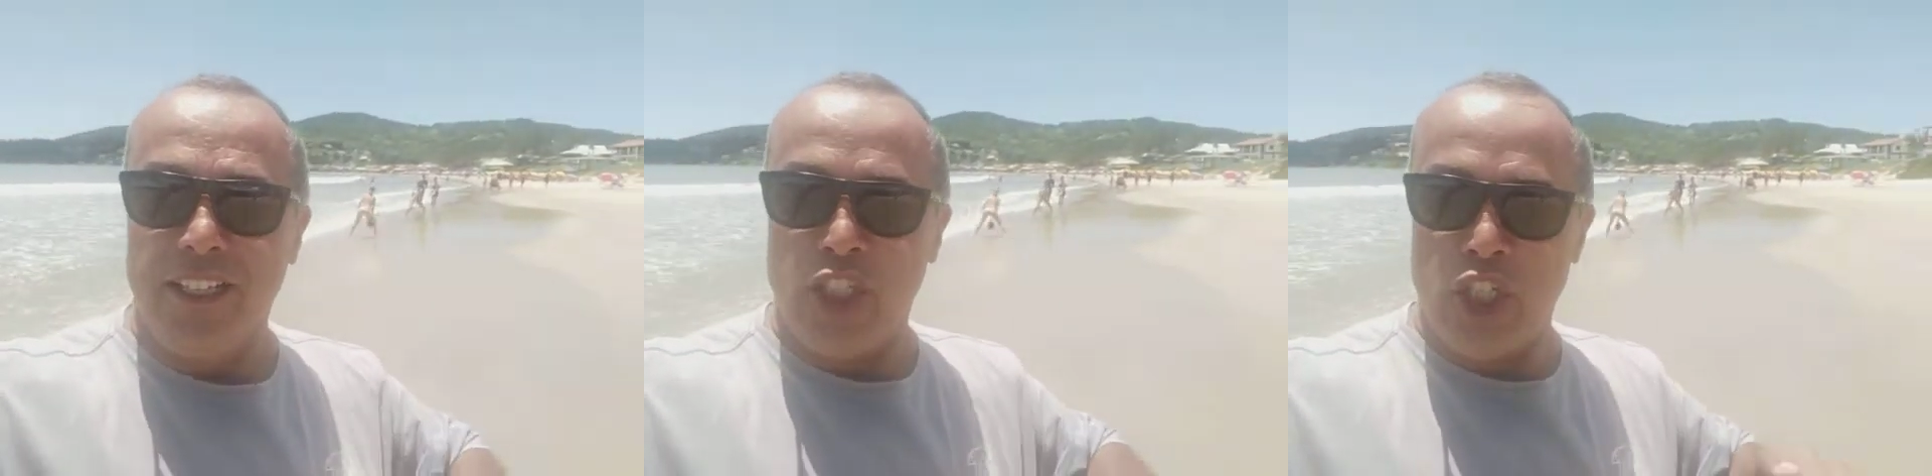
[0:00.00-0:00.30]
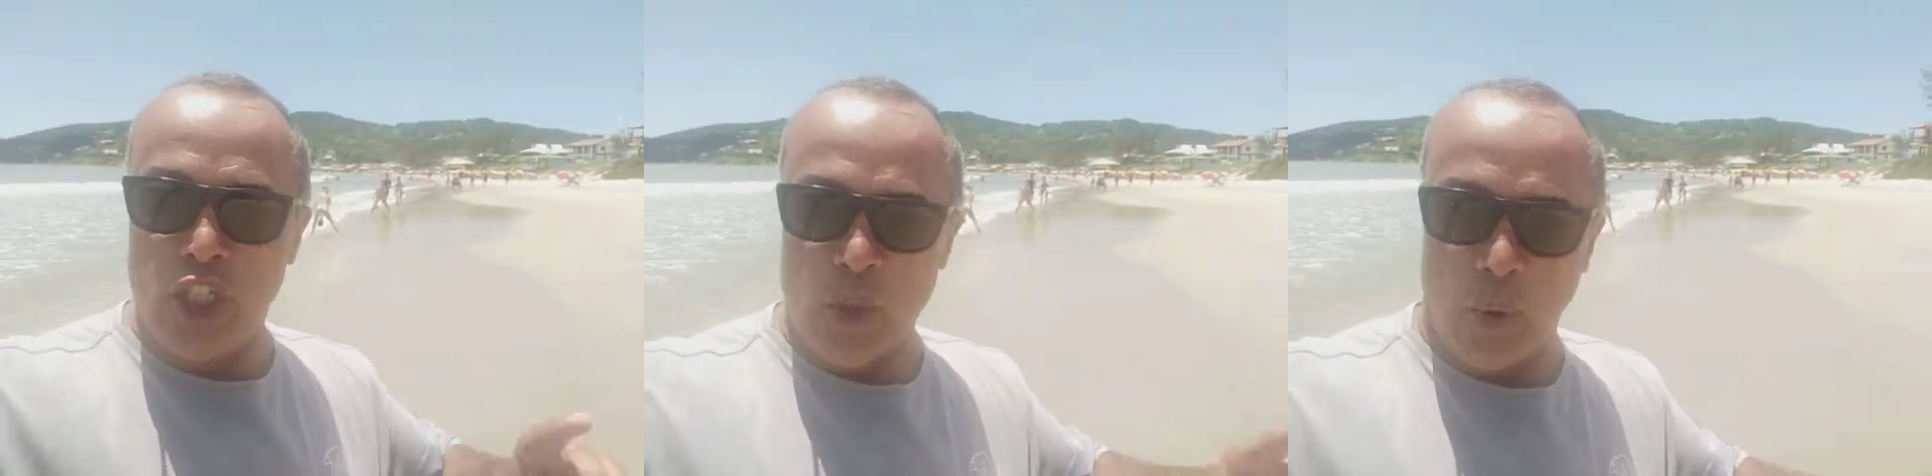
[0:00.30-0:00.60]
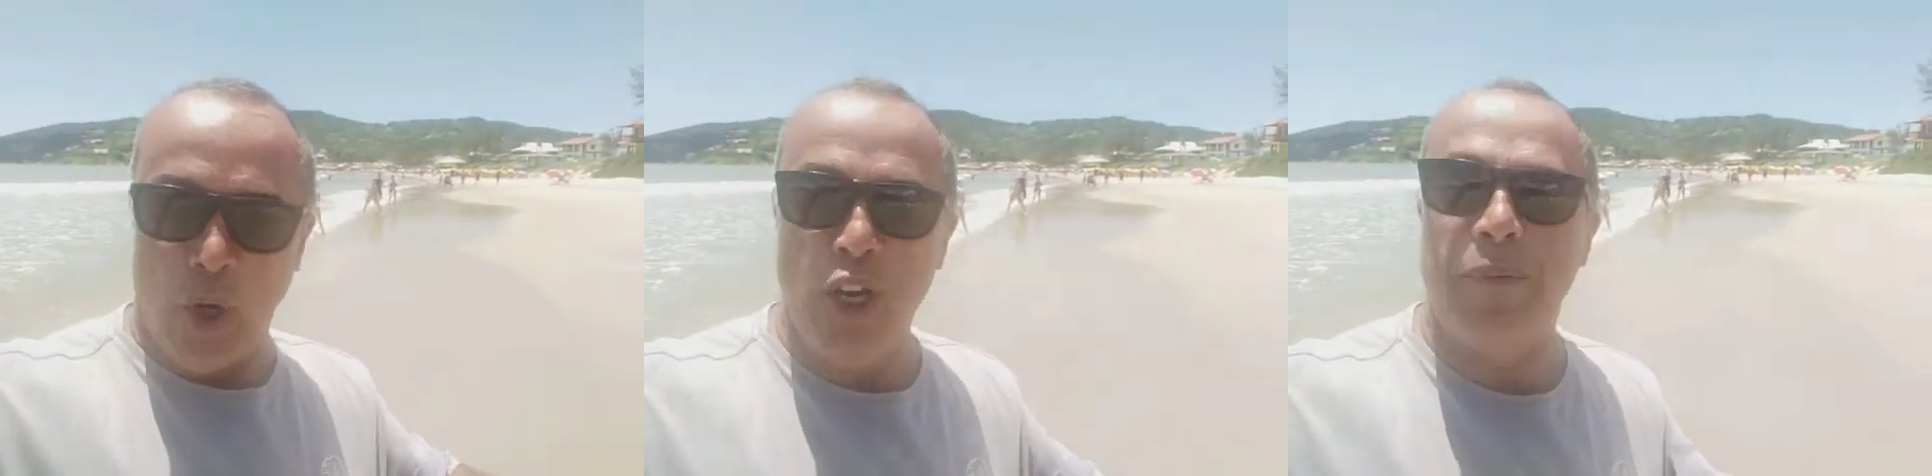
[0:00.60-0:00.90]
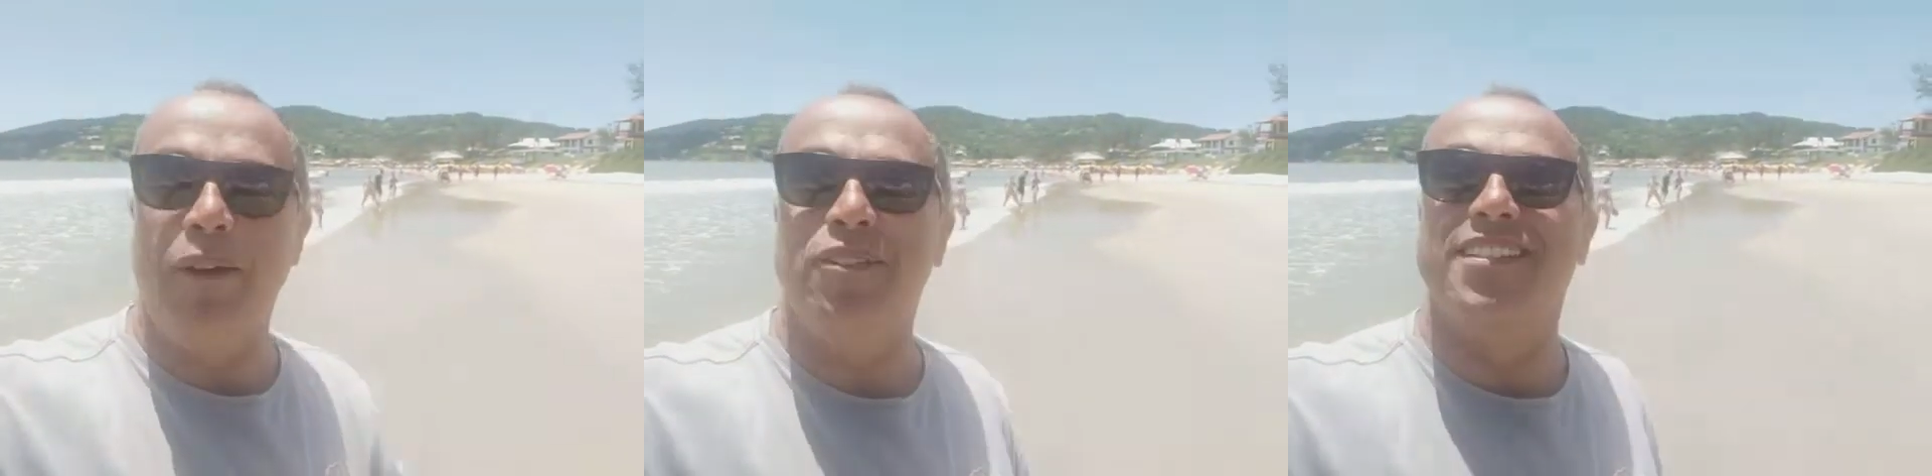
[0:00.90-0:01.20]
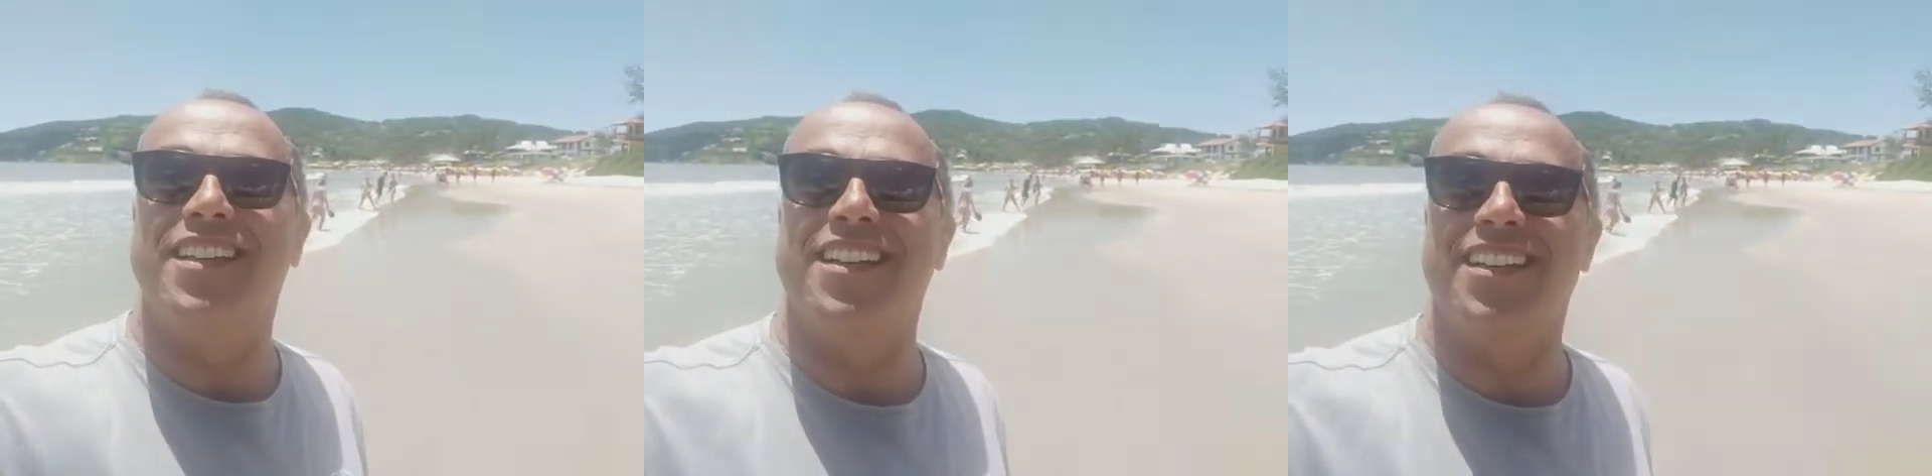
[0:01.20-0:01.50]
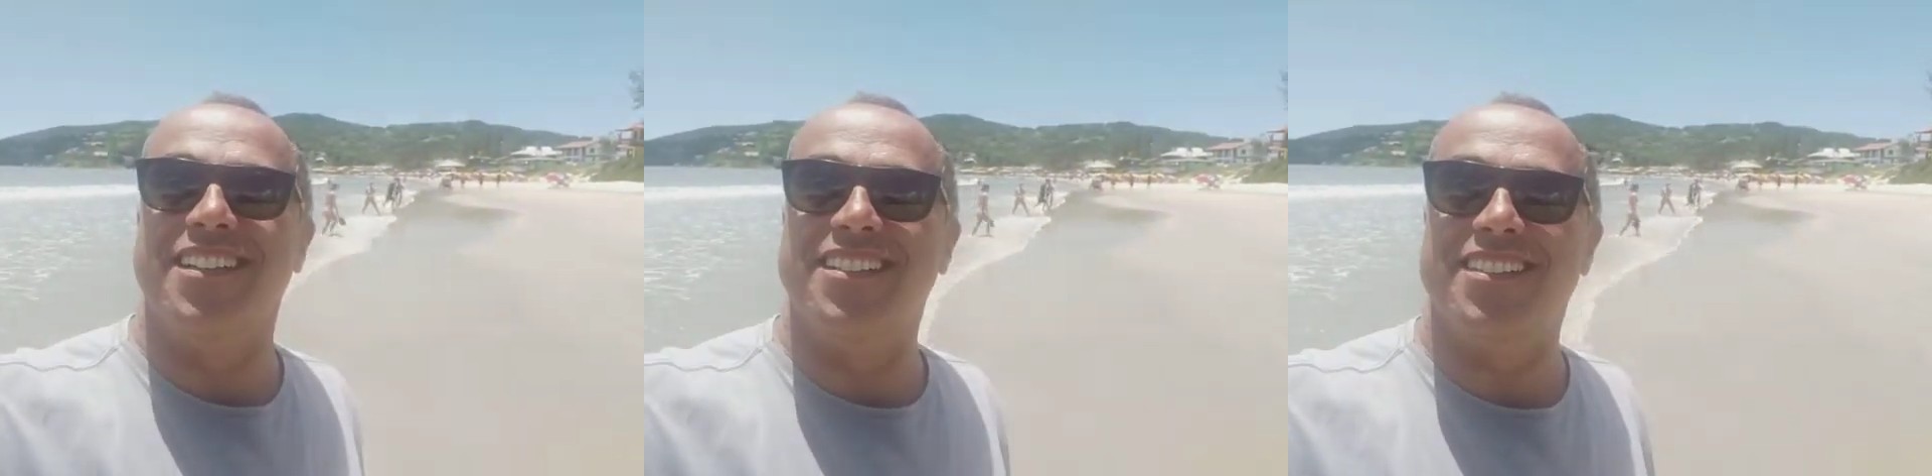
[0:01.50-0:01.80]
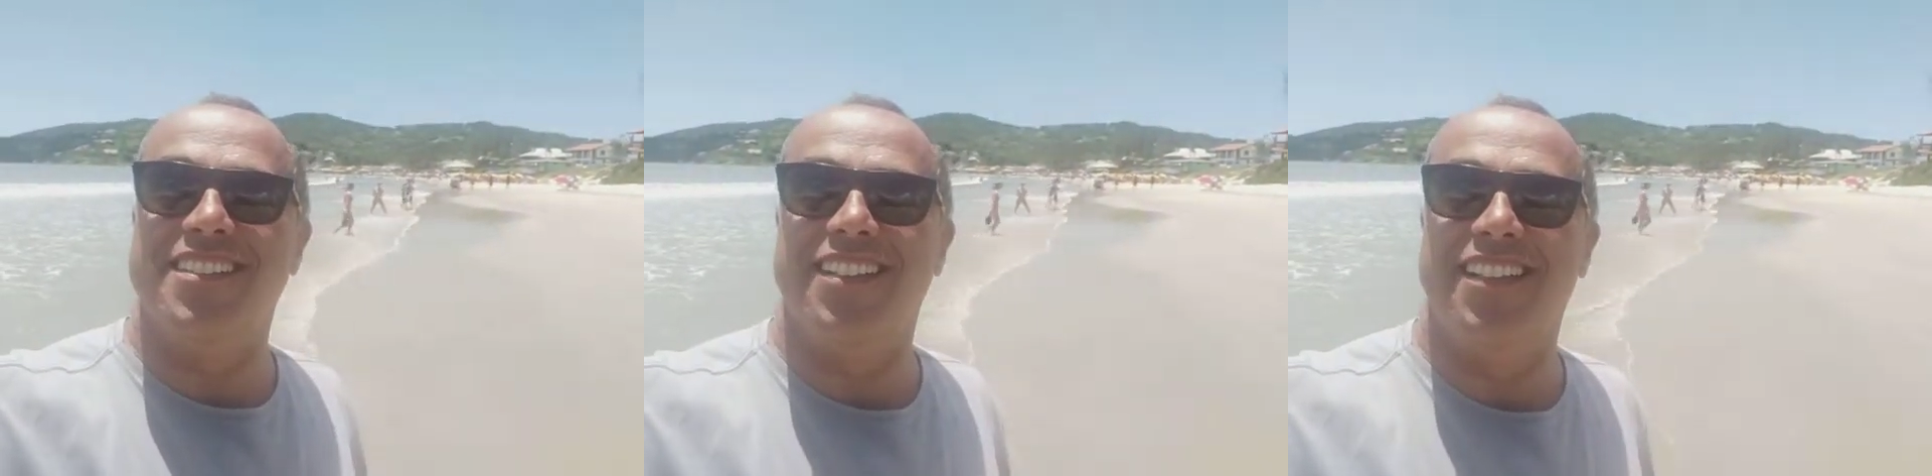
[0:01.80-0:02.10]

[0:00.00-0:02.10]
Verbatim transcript: de olho para vocês.